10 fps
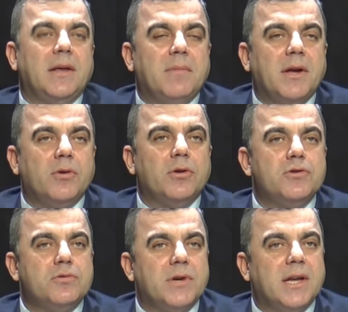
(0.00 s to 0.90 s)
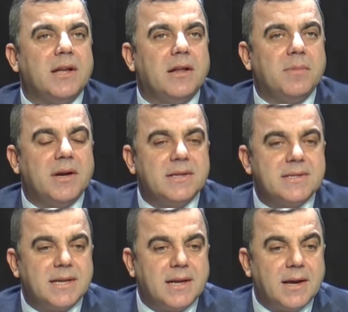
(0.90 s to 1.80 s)
Beyirmenköy'de Cumhuriyet Halk
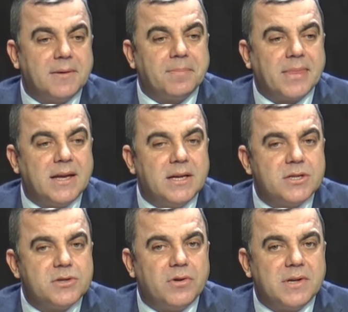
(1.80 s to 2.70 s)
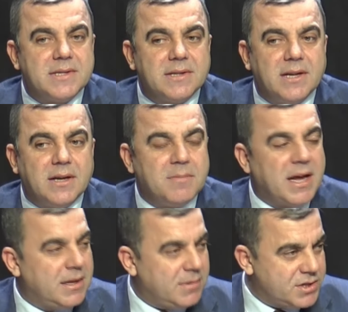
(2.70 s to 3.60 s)
Partisi'ne
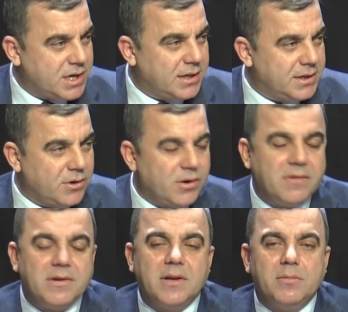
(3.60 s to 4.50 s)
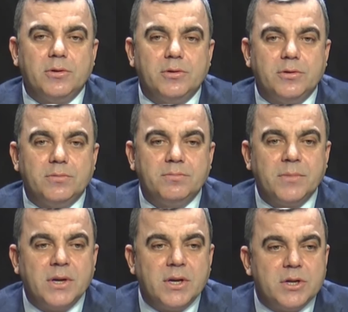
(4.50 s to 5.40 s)
Sonrasında belde başkanlığı görevinde bulundum.
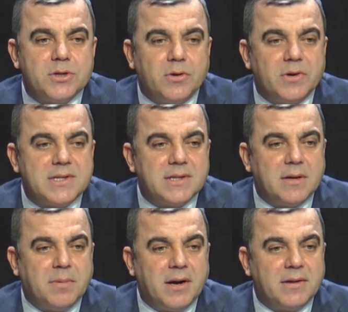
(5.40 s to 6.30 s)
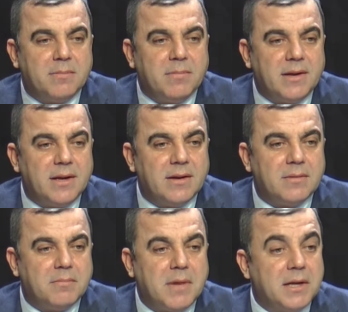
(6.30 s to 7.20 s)
Sonrasında partim
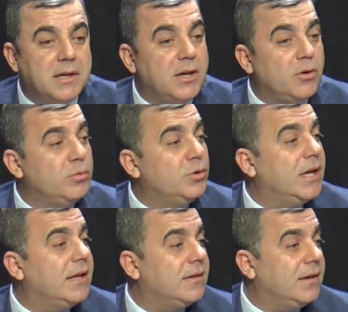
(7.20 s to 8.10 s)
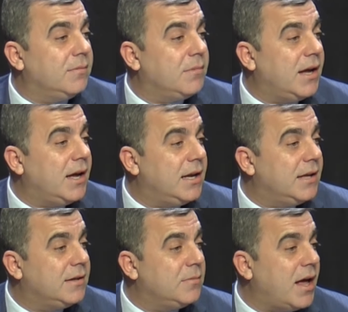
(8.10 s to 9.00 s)
beni belki de umut ettiğim,
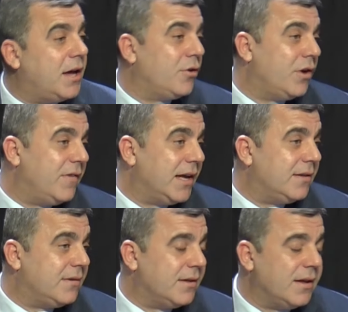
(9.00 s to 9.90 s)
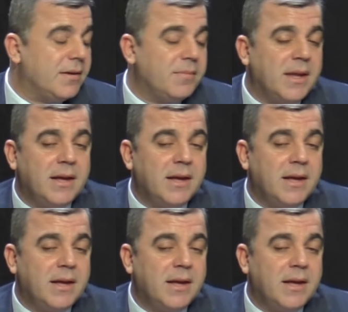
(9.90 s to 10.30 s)
hayal ettiğim her göreve getirdi.